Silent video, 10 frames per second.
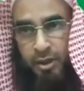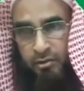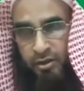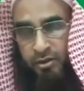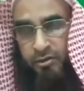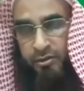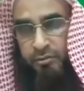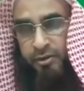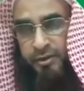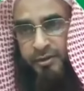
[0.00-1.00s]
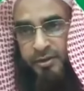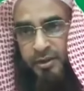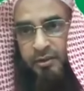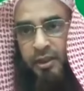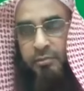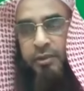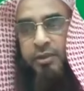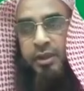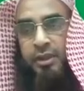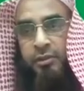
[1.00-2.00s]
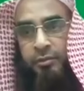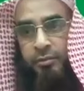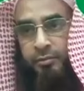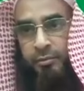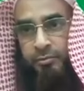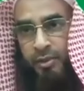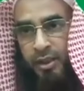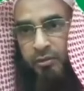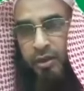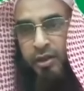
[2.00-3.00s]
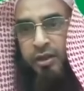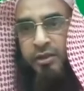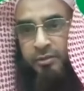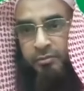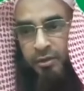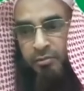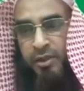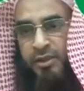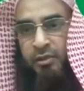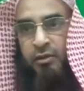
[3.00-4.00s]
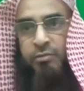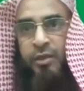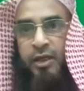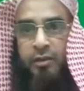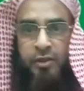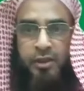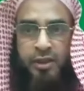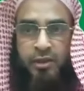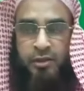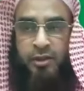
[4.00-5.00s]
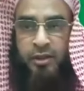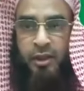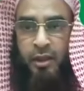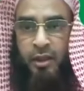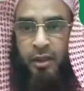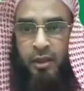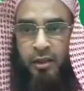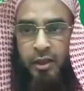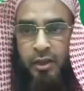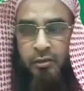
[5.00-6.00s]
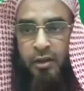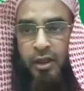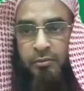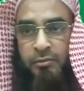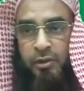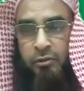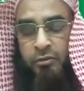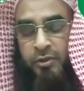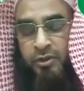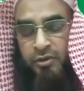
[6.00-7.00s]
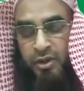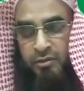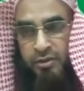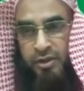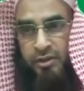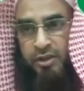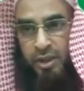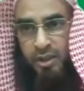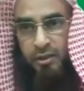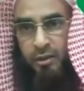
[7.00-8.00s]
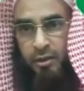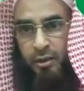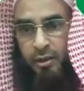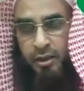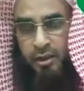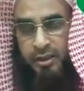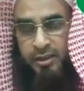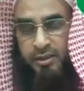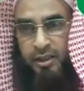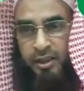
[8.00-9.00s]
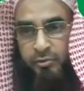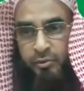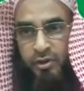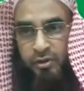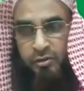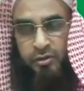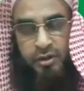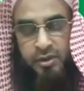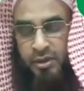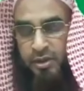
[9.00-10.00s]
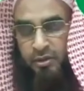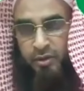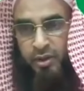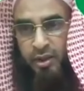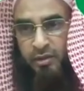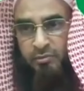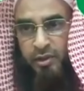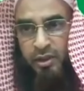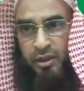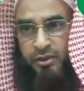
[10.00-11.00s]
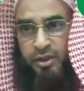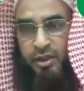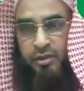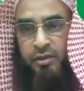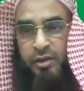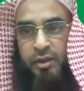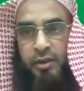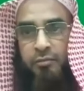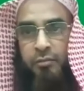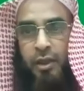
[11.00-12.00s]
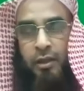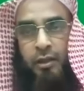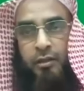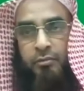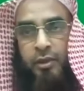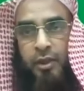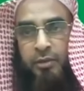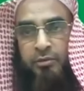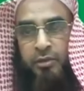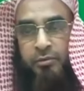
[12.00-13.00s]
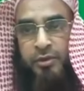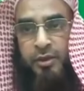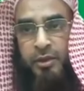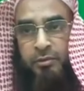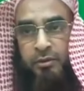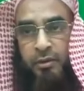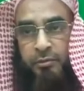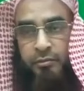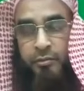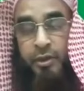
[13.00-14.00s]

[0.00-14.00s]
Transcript: কক্ষে কবর দেওয়া হয়েছে তারপরে সেটা ওইভাবে পাকা করা হয়নি যেভাবে মাজারগুলি পাকা করে সেগুলিতে গাইরুল্লাহর এবাদত উপাসনা হচ্ছে শিরকের আস্থানায় পরিণত হয়েছে সেটাও নেই আলহামদুলিল্লাহ শির্ক থেকে আল্লাহ রবুল্লা আলম নবী সাল্লামের কবর